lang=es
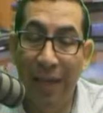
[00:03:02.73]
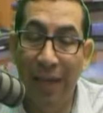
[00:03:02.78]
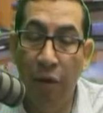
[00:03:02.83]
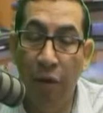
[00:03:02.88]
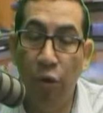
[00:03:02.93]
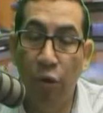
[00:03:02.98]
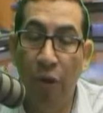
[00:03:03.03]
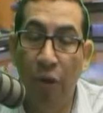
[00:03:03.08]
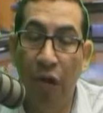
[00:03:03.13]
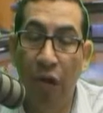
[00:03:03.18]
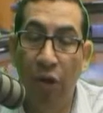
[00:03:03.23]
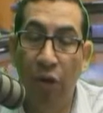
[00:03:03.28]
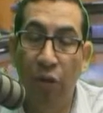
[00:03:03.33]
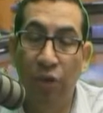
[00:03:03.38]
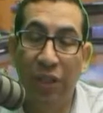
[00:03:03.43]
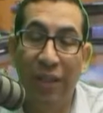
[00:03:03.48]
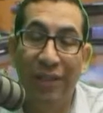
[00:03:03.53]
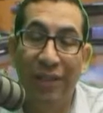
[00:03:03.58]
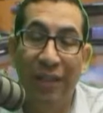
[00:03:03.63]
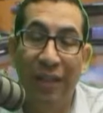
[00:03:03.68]
ancianos,
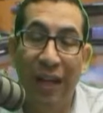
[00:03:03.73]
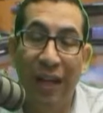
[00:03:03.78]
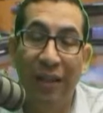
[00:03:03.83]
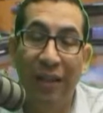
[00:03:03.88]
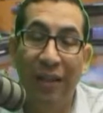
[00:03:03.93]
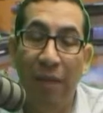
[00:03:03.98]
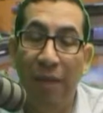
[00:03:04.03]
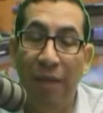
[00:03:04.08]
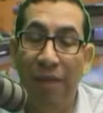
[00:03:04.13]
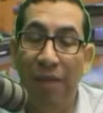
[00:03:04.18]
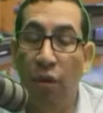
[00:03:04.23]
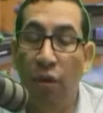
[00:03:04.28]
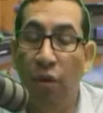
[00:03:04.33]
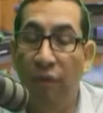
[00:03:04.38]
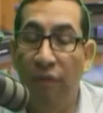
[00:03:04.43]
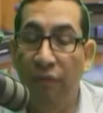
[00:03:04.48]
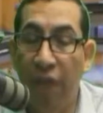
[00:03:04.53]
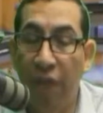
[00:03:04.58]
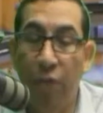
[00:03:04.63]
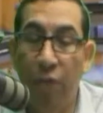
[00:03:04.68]
para los que están
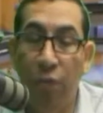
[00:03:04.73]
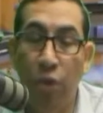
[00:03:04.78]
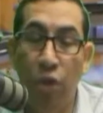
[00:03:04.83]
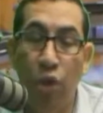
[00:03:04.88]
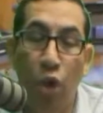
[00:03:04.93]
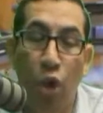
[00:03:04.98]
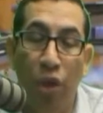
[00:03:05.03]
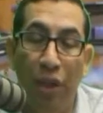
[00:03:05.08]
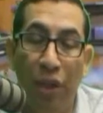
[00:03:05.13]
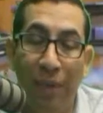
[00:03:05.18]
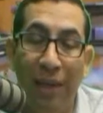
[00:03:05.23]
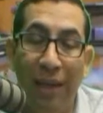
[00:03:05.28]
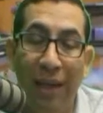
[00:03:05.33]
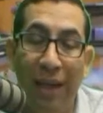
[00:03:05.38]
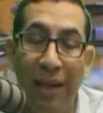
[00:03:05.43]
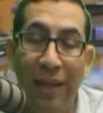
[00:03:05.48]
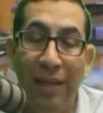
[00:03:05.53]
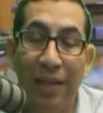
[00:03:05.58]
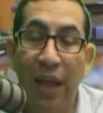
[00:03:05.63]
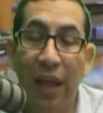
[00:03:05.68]
demasiado enfermos o
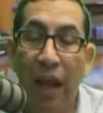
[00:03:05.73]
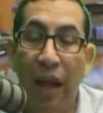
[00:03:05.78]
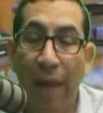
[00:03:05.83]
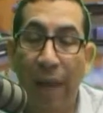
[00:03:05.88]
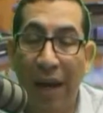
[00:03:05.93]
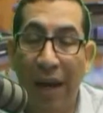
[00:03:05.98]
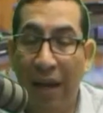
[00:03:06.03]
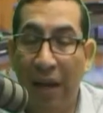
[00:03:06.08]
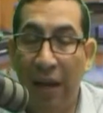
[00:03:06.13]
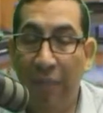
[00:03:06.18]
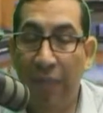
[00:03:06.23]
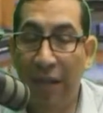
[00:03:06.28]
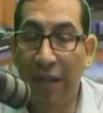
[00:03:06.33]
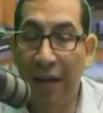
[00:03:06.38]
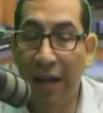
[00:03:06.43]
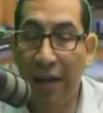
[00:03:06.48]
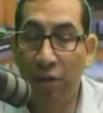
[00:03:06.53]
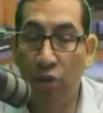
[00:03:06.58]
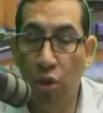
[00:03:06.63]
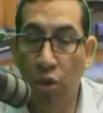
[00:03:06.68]
débiles para
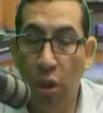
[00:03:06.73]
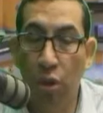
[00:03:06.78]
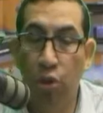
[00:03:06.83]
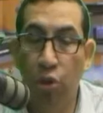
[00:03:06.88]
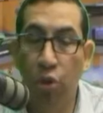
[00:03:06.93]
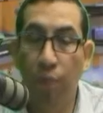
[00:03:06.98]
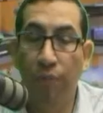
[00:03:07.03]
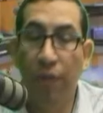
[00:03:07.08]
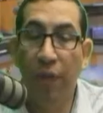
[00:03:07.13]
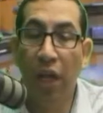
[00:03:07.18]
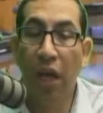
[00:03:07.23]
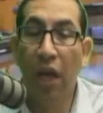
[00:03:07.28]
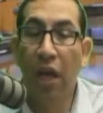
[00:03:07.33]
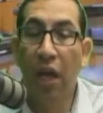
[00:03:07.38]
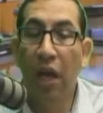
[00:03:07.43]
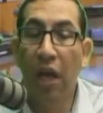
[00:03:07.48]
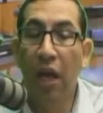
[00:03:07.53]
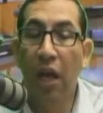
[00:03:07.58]
caminar solos.